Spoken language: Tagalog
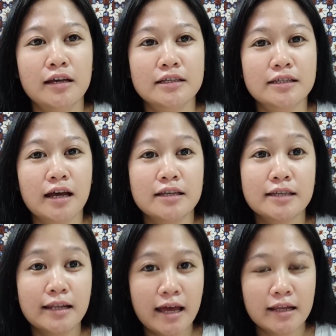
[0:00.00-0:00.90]
sa
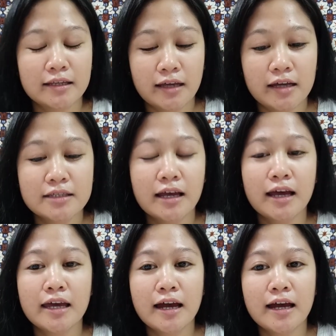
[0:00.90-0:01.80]
kasalanan niya. Kasi
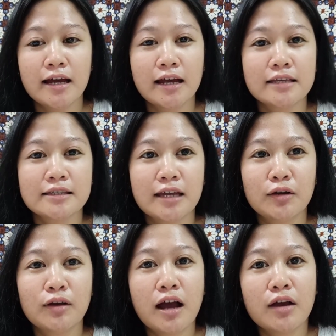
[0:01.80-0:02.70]
kaya nga guys,
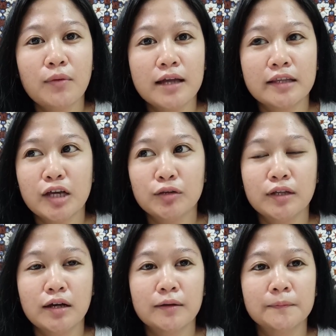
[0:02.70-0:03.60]
tayo gagawa tayo
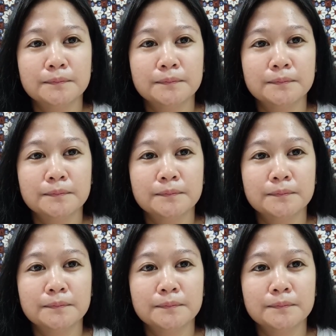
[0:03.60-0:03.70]
ng